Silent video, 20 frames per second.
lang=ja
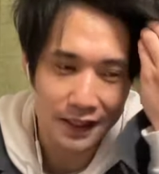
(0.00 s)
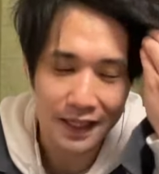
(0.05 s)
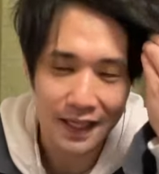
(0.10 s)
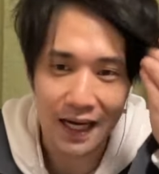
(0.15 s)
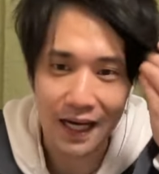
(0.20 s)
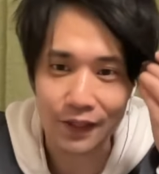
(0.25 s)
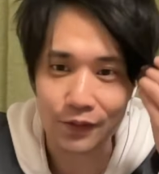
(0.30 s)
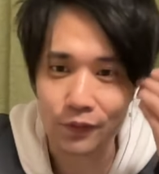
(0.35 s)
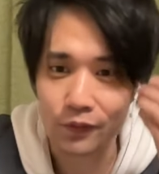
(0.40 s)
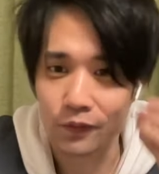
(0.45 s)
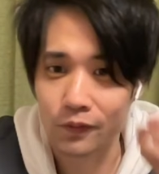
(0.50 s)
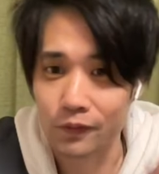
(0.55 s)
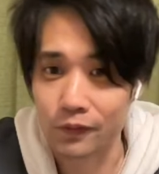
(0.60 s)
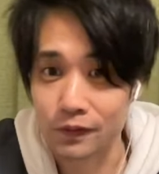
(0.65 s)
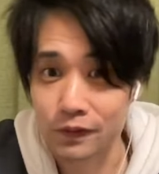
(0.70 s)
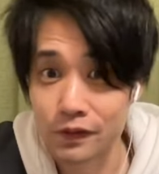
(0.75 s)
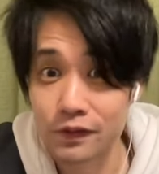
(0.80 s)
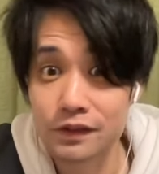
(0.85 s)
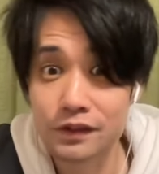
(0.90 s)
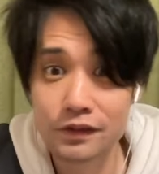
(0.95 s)
あの、
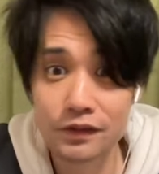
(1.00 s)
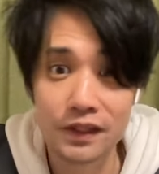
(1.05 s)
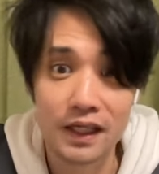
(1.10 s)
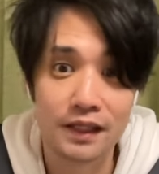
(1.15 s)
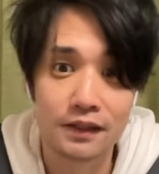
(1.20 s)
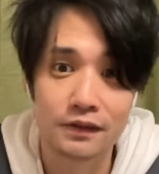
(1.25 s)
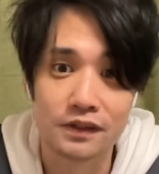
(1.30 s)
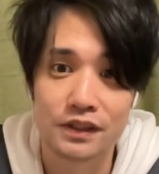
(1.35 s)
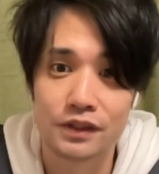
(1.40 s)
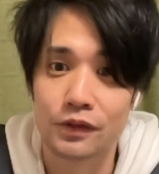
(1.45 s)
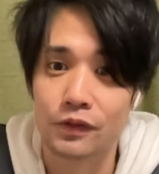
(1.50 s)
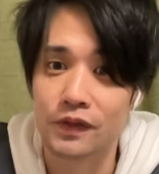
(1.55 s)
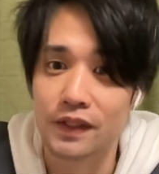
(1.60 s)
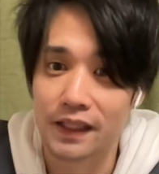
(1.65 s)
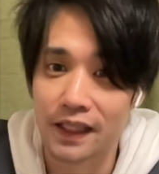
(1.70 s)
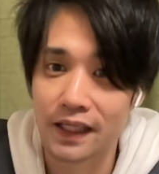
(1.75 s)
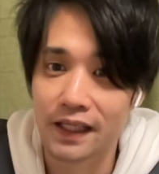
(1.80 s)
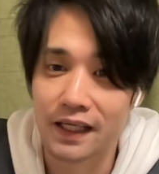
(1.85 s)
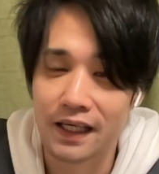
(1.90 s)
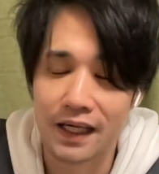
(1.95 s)
それちょっとある事情で
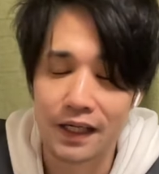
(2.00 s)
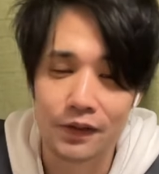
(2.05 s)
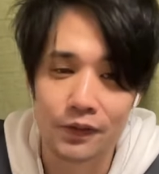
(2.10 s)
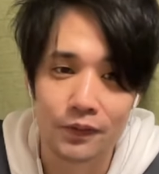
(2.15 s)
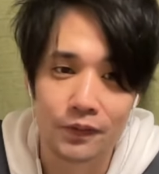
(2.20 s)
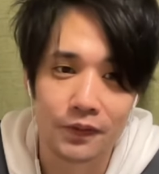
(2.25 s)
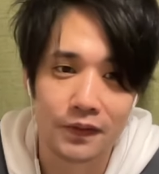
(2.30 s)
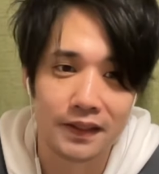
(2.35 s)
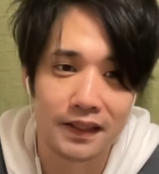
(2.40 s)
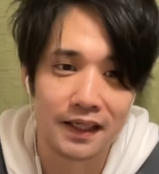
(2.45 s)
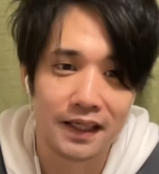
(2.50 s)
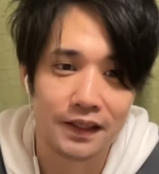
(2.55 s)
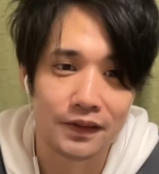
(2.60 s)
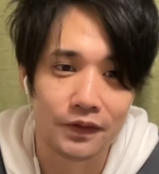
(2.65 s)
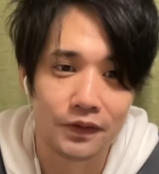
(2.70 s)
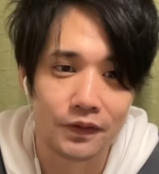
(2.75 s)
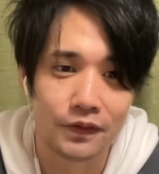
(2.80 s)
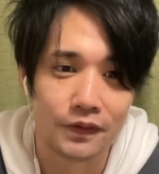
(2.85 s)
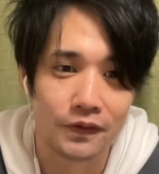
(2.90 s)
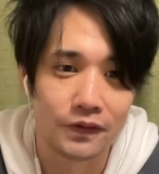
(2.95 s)
ね、あの、今回、あ
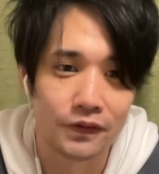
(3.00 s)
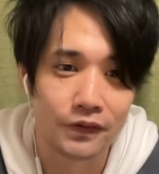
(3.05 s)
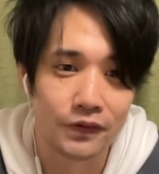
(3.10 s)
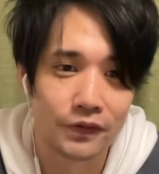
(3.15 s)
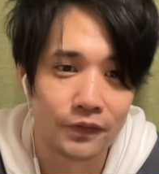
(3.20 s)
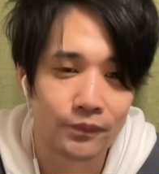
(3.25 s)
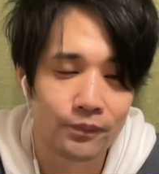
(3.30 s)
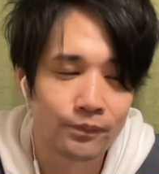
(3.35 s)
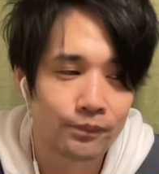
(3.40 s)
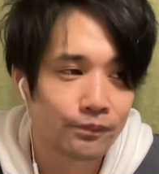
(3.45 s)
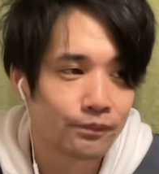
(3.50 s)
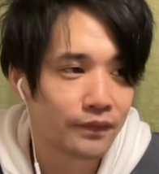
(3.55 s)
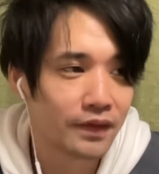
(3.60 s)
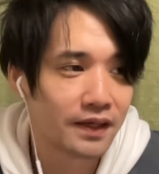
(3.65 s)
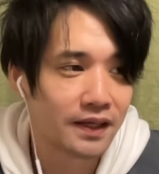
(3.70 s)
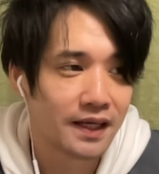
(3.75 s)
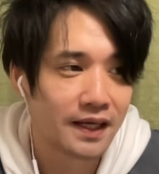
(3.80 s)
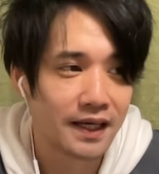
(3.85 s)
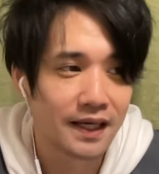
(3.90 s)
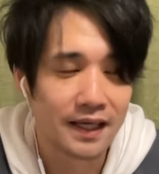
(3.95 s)
の、
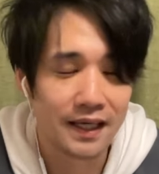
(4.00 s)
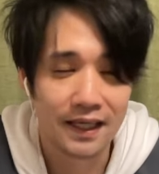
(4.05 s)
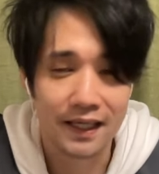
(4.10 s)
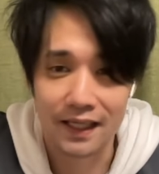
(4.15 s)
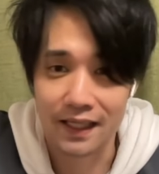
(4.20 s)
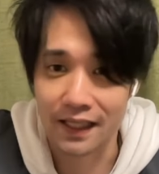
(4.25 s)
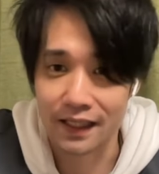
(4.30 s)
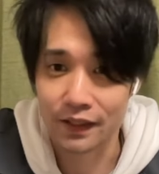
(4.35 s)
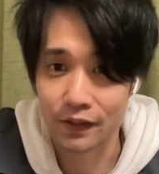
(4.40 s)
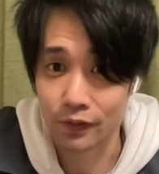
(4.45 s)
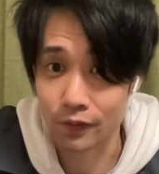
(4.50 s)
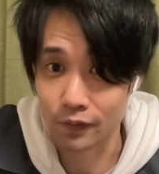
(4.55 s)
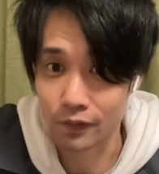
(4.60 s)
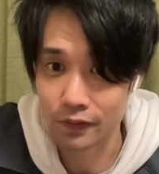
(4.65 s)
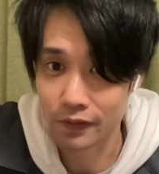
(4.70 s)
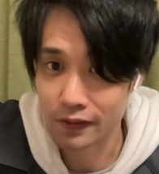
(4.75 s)
えー、っと、